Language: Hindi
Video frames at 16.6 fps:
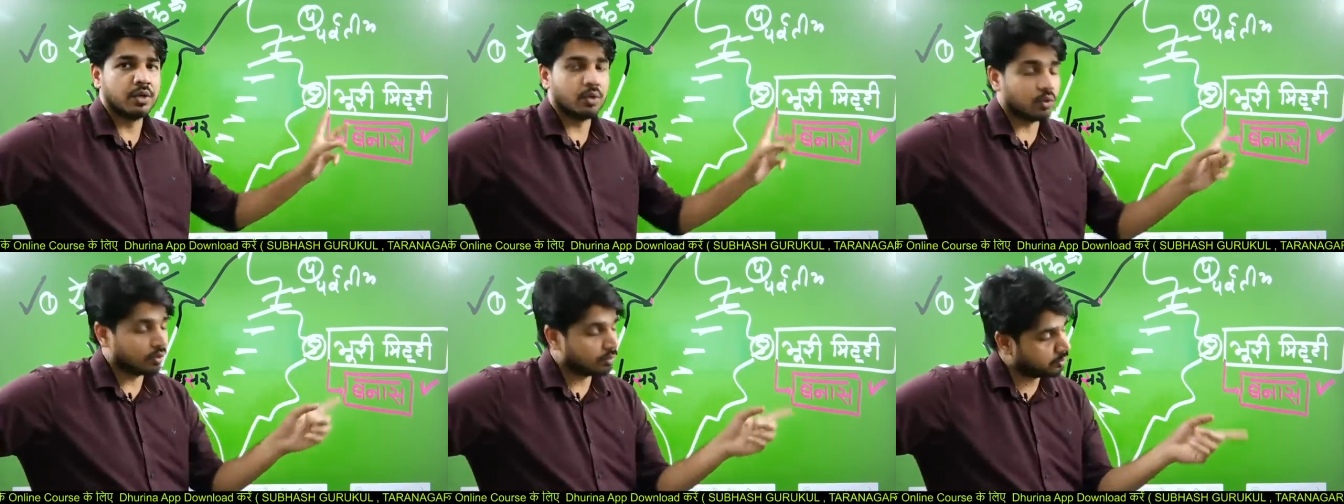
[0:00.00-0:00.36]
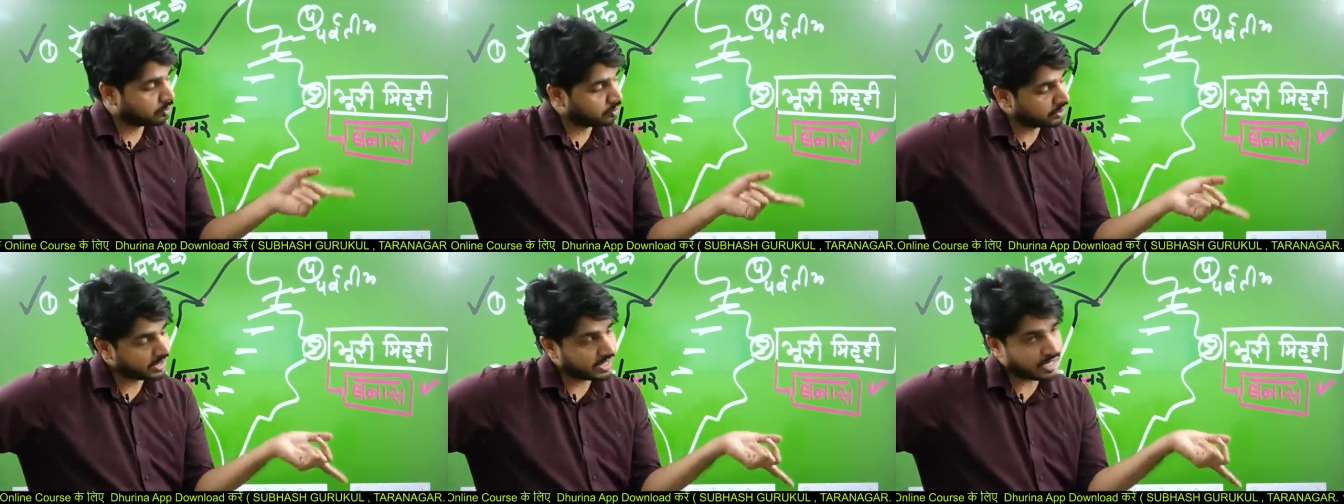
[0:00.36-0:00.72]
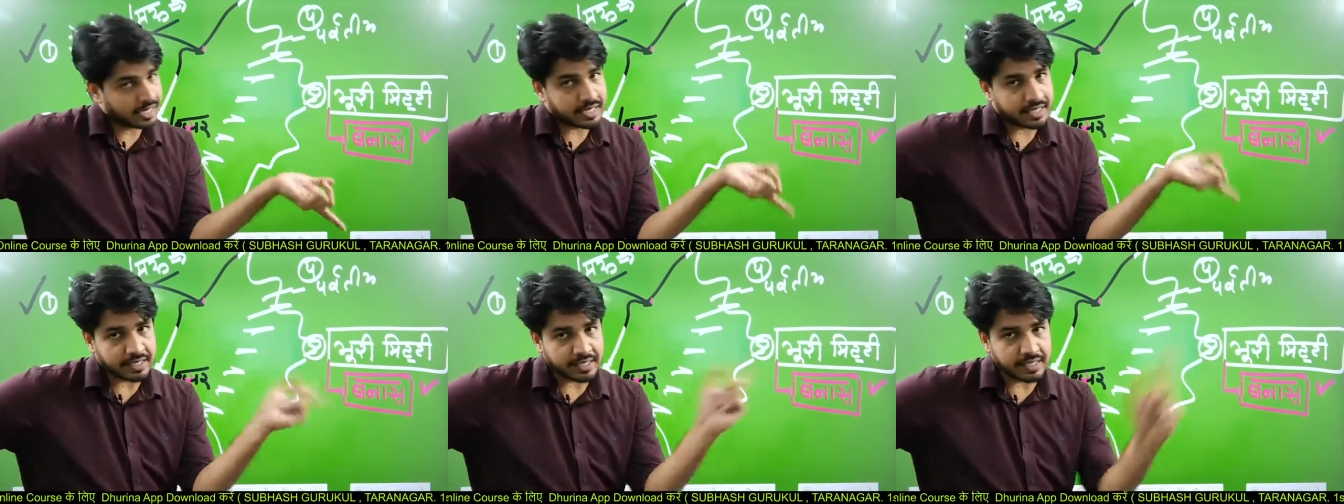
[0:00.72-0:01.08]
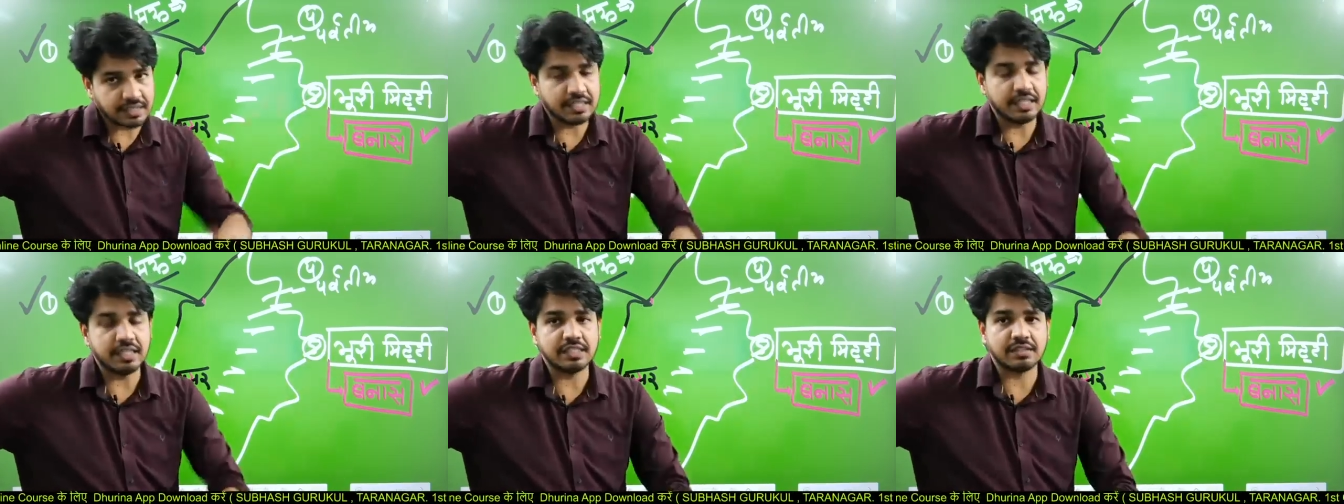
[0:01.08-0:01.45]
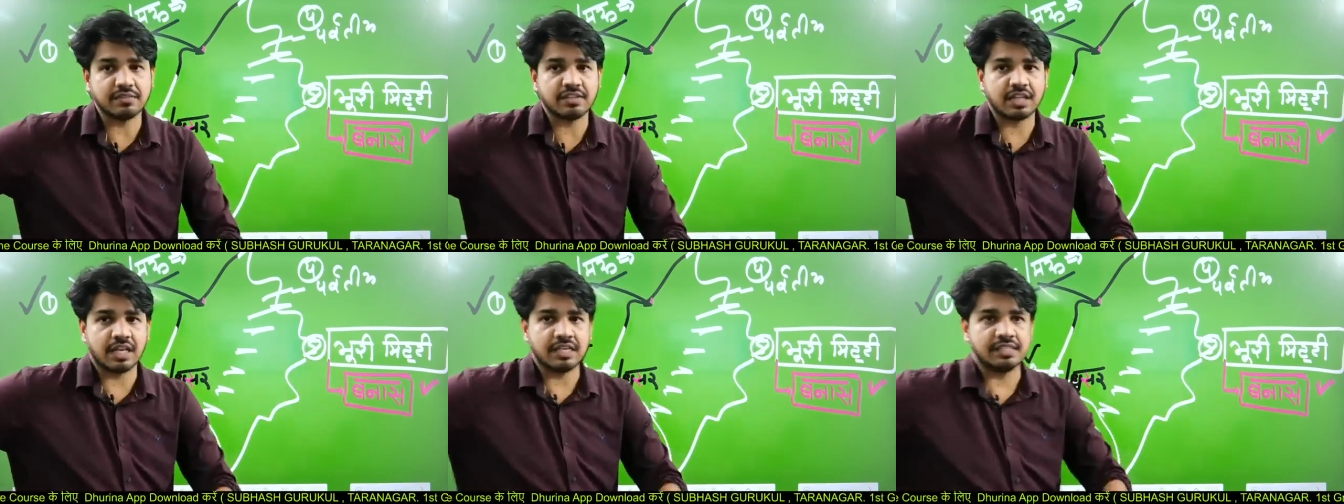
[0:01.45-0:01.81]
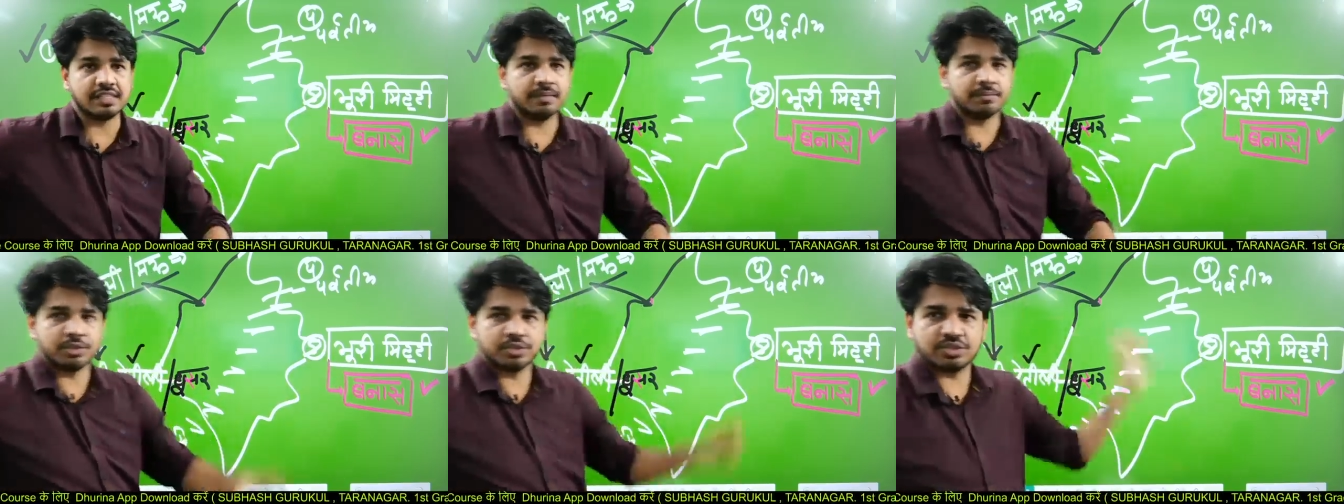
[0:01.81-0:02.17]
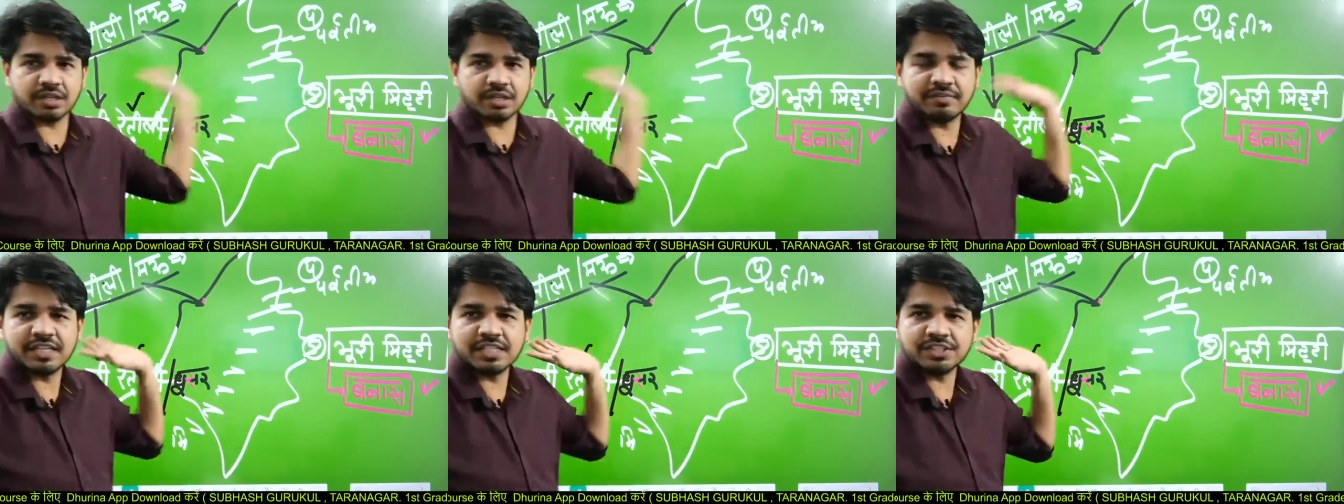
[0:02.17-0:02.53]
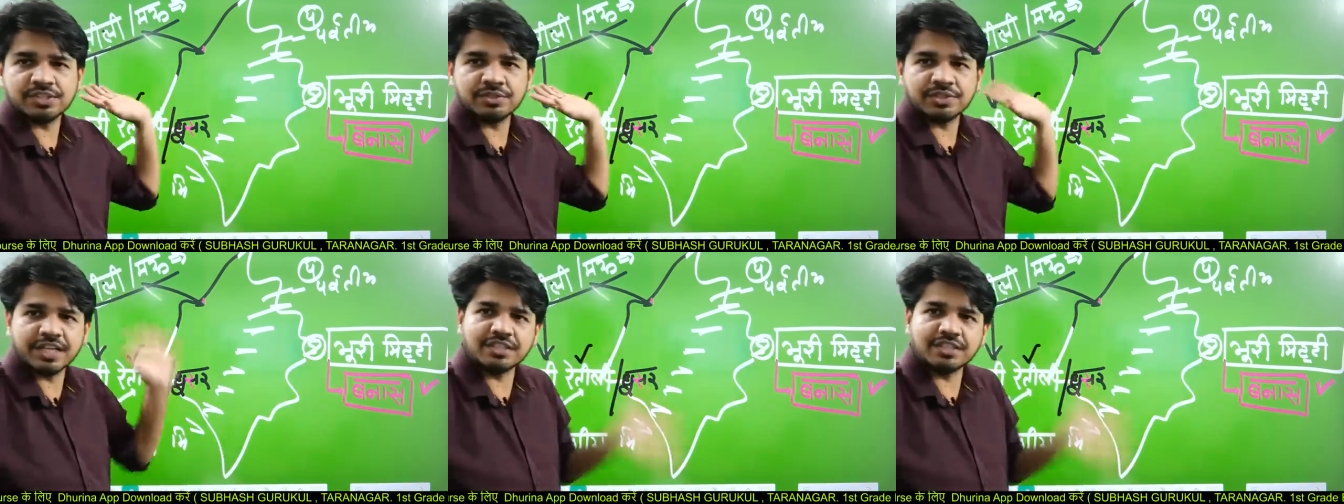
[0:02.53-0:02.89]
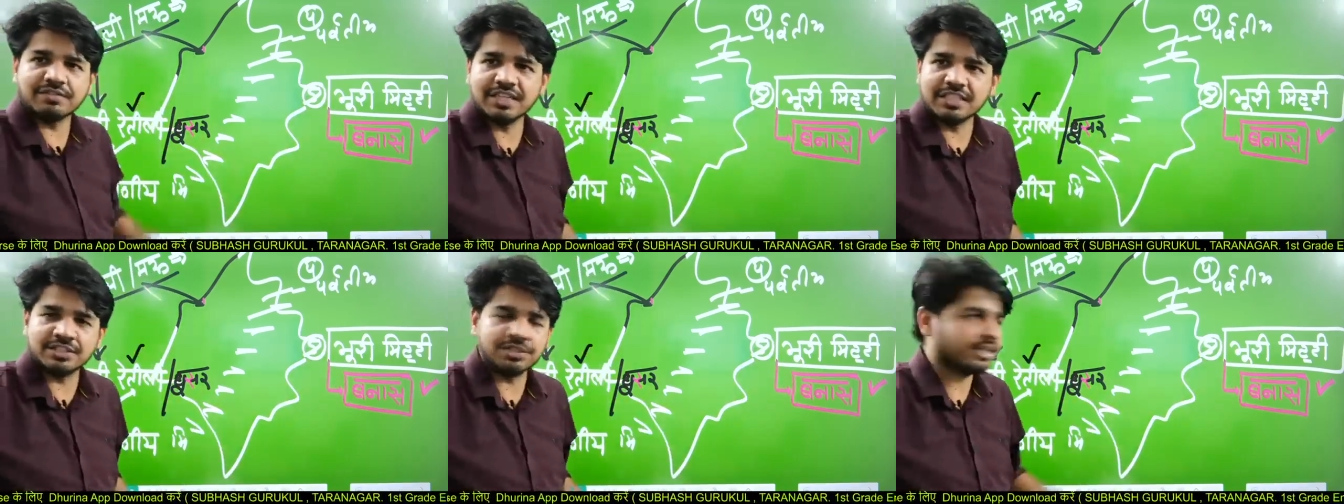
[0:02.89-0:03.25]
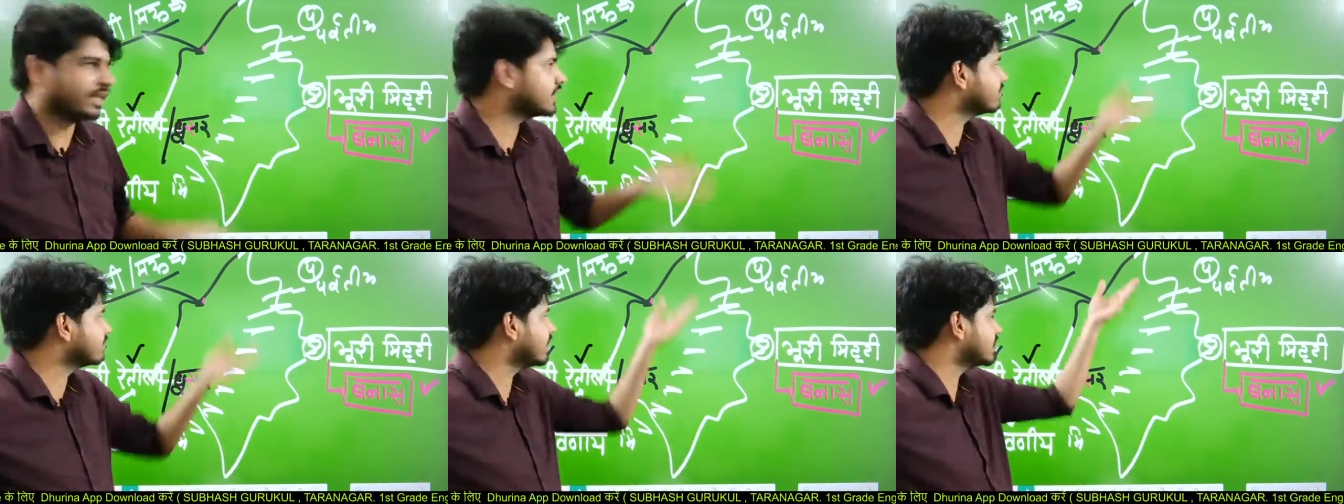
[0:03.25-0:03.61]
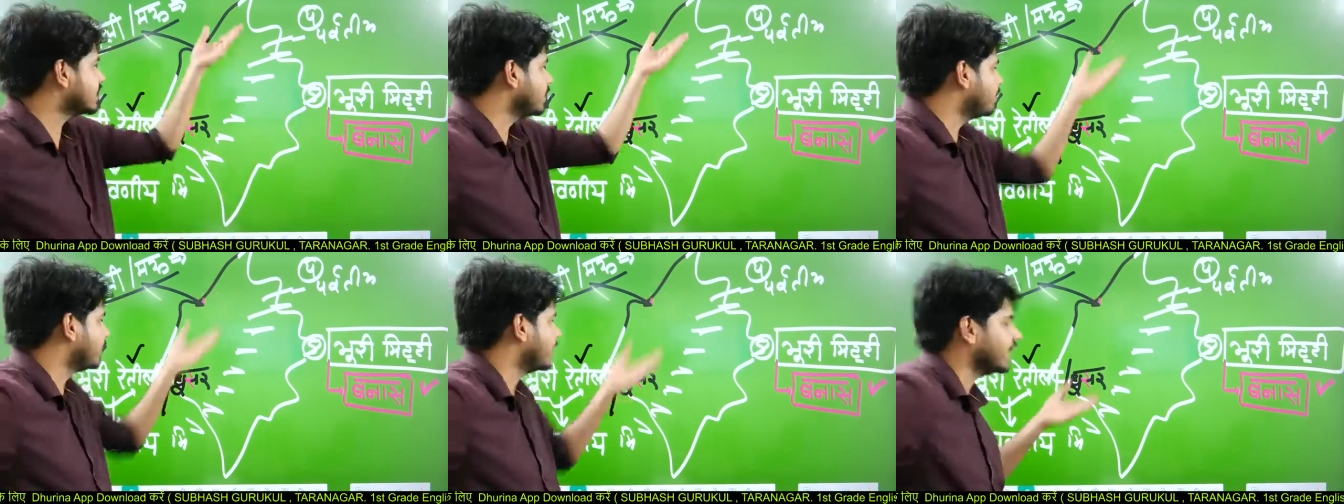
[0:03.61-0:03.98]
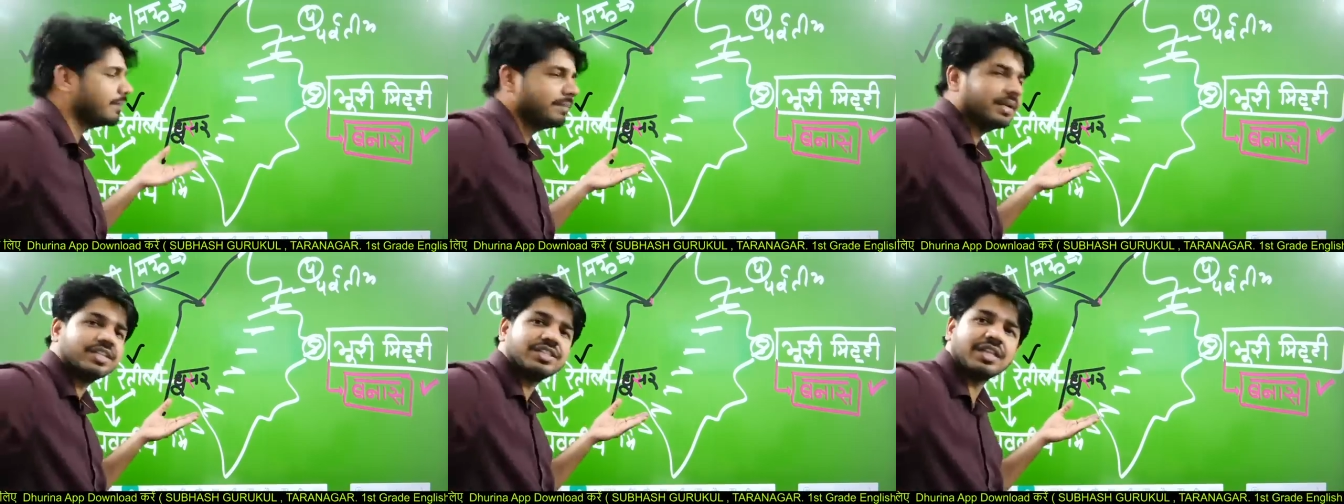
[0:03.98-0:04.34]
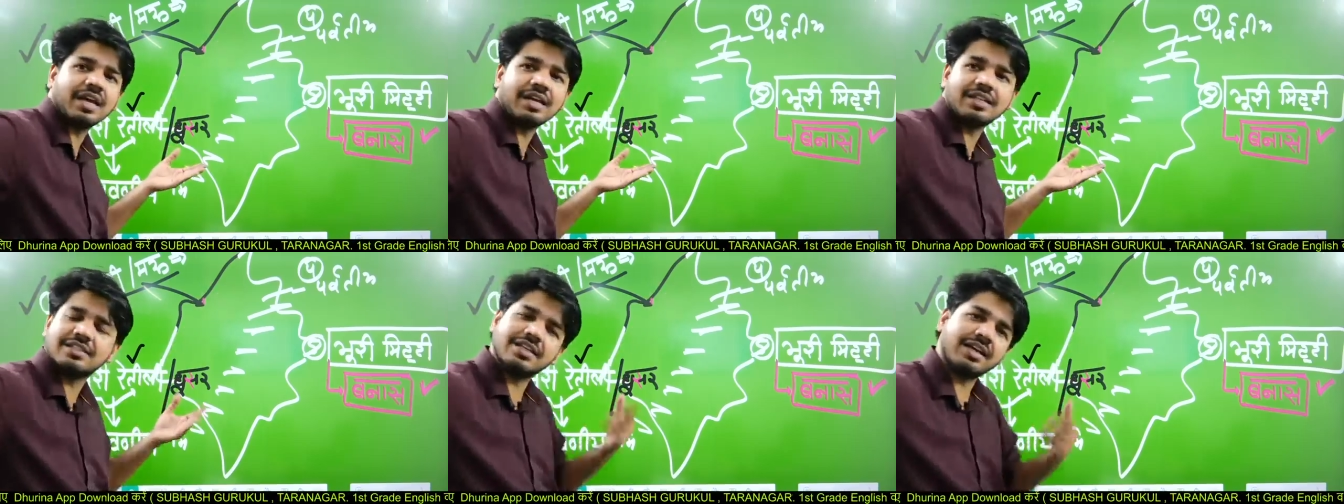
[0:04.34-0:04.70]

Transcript: और भूरी का अगर रेतीली शब्द ला जाए मुस्तलमा जी रेतमा जी हो रेतमा बैजी बैगा बैजिला